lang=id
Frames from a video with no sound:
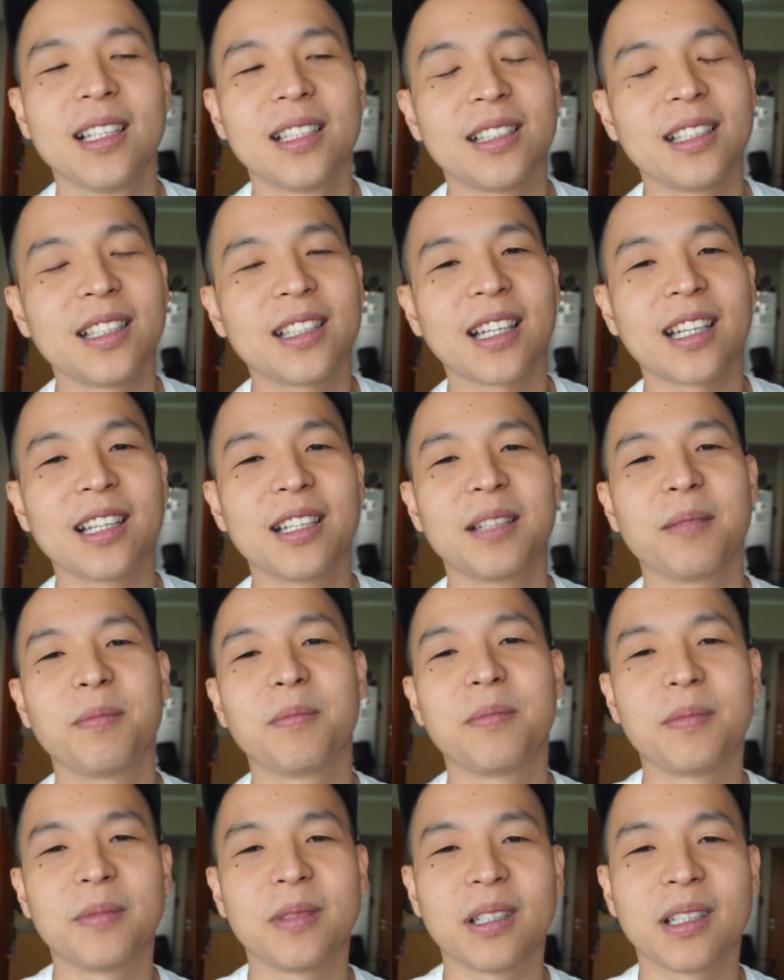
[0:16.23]
Jadi tadi
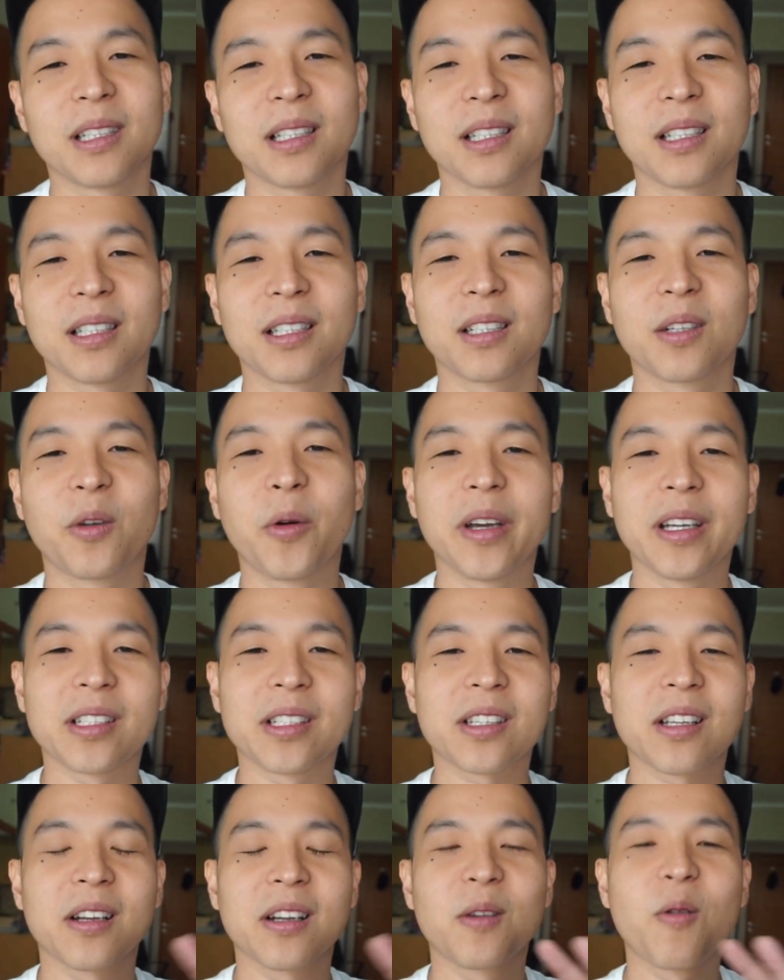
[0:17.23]
uh, eh, gue
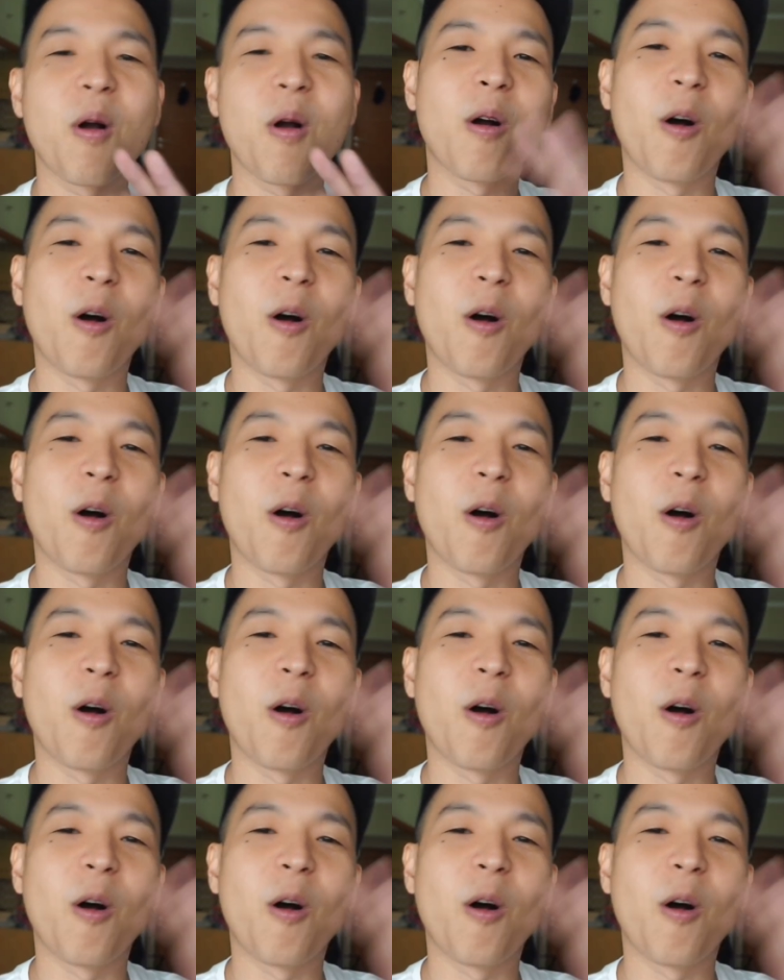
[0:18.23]
iseng gue